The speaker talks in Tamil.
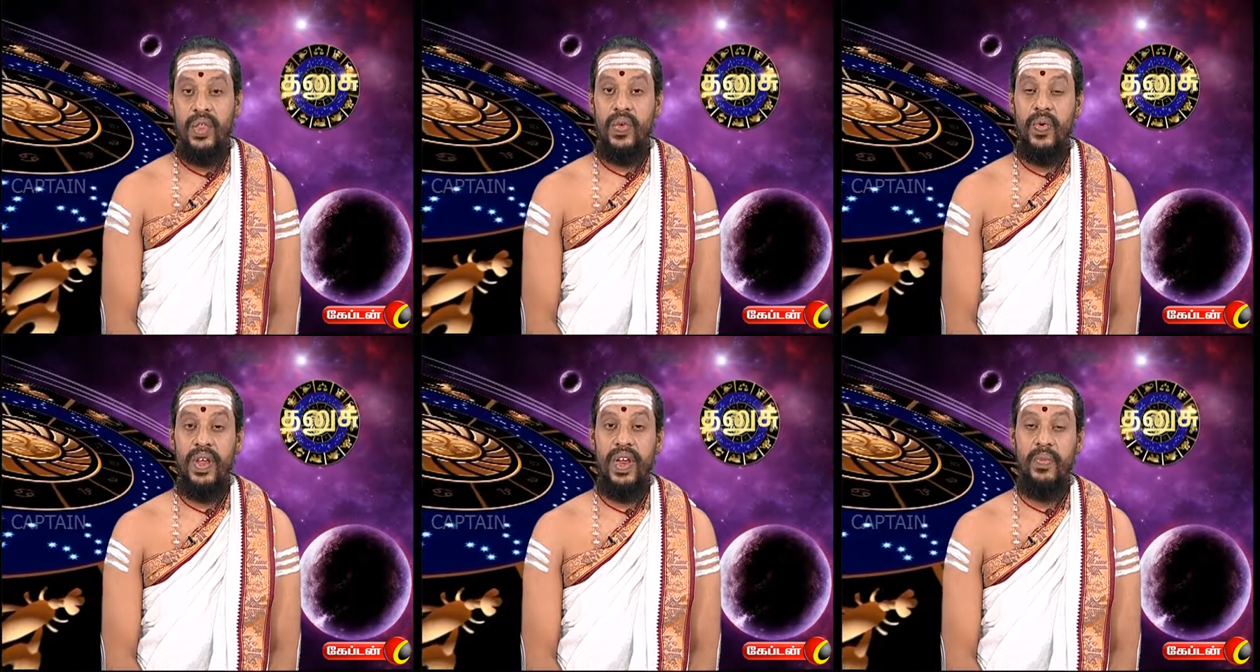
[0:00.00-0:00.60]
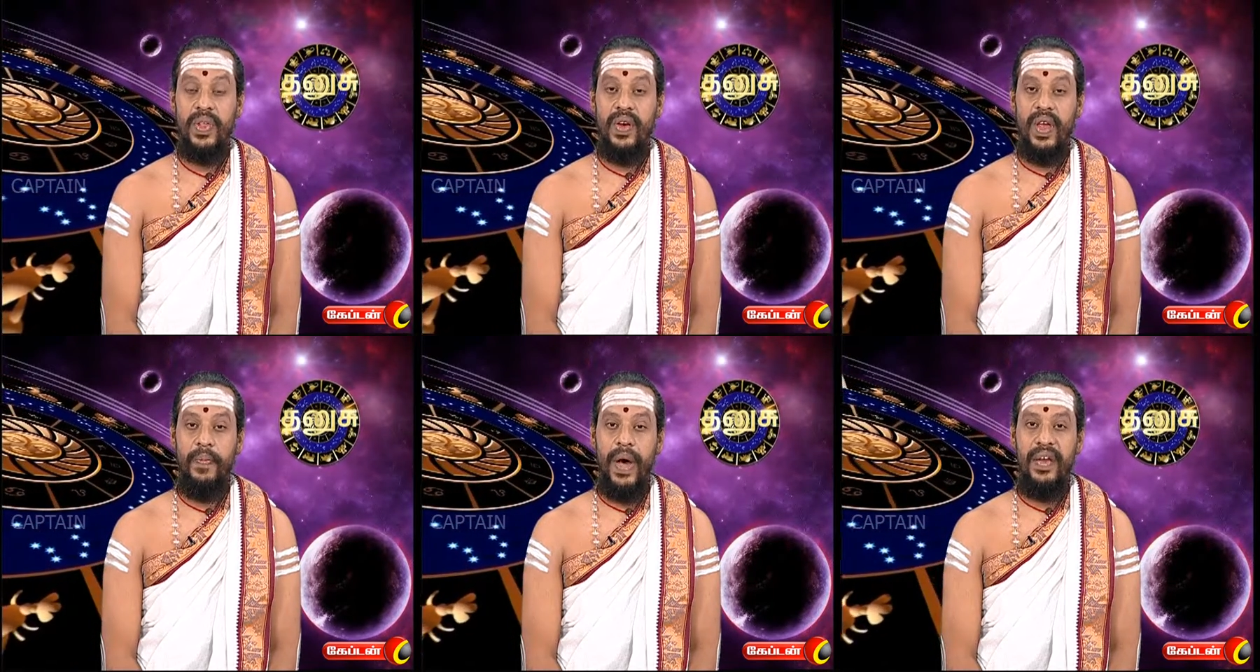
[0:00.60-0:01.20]
சூரியன்
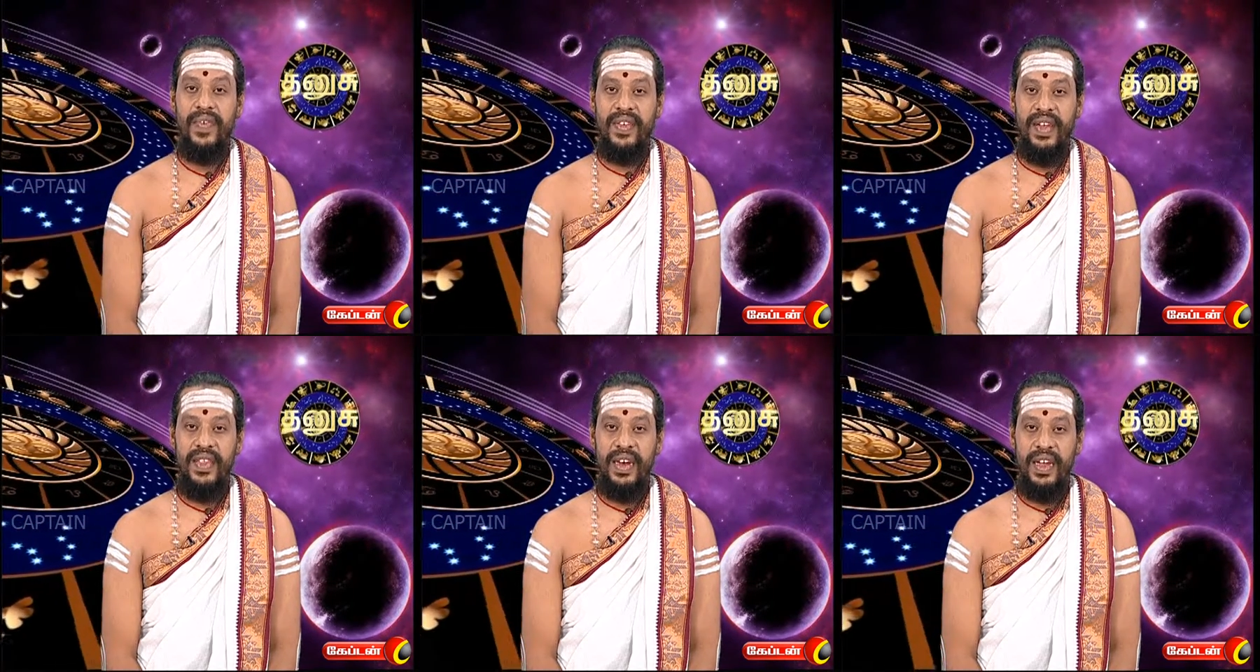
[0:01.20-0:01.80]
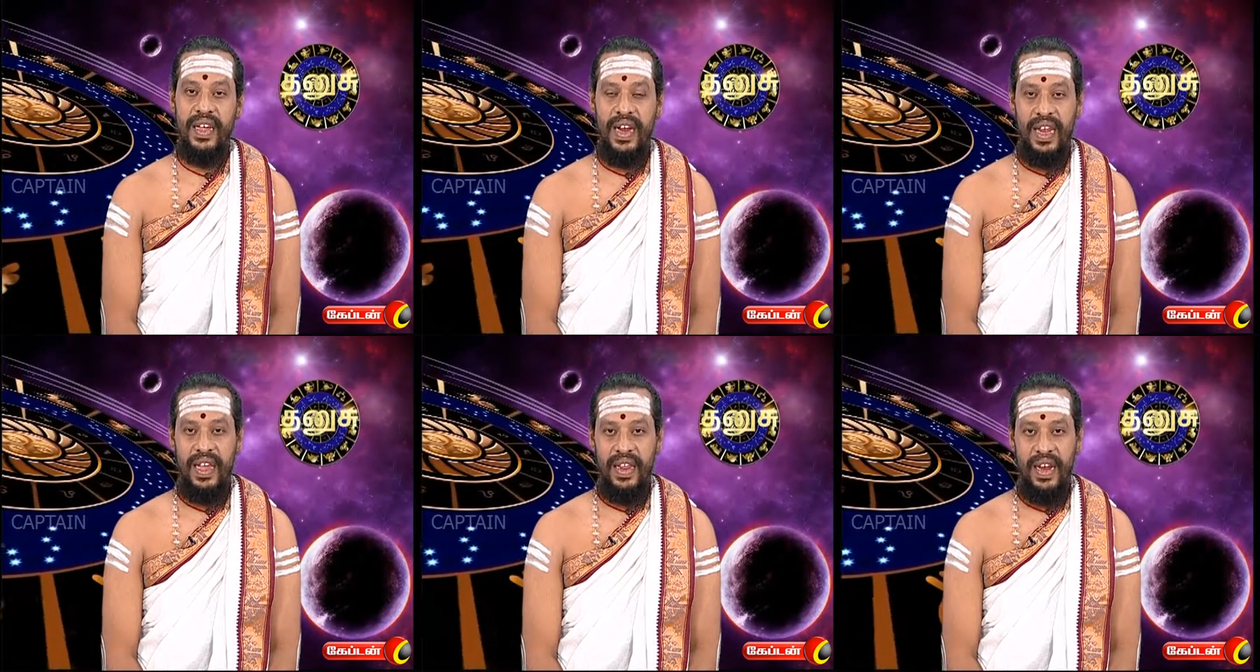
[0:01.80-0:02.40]
புதனுடைய பார்வை சந்திரனுக்கு
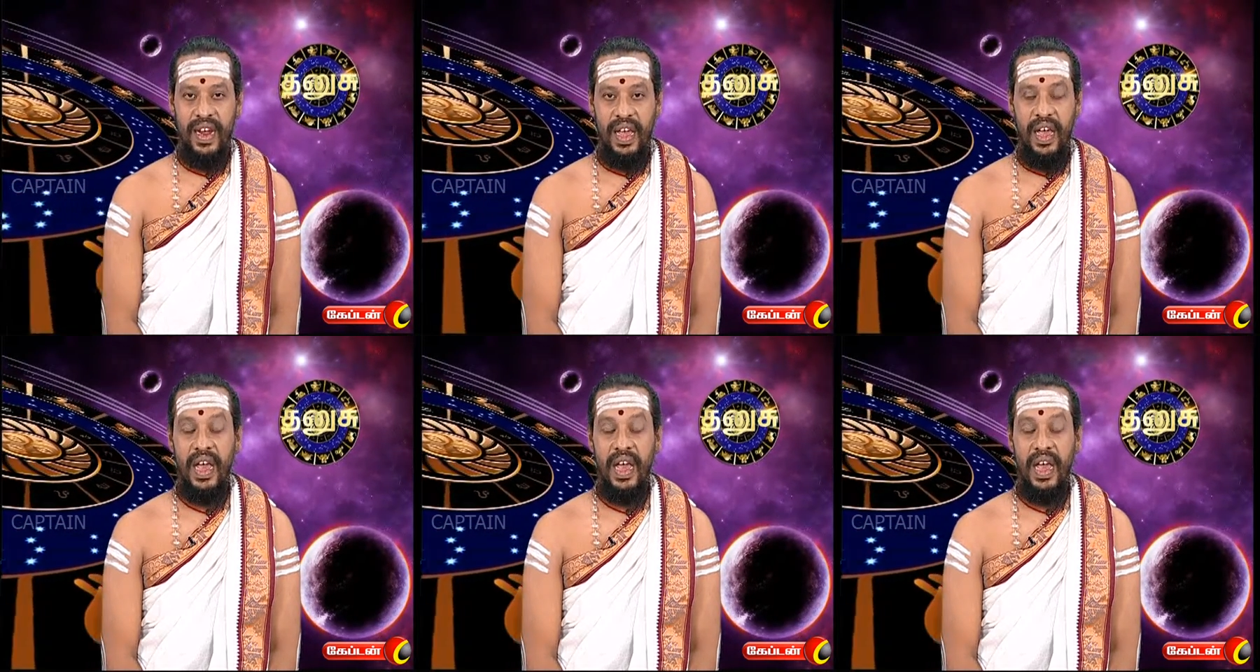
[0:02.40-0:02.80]
கிடைக்கிறதுனால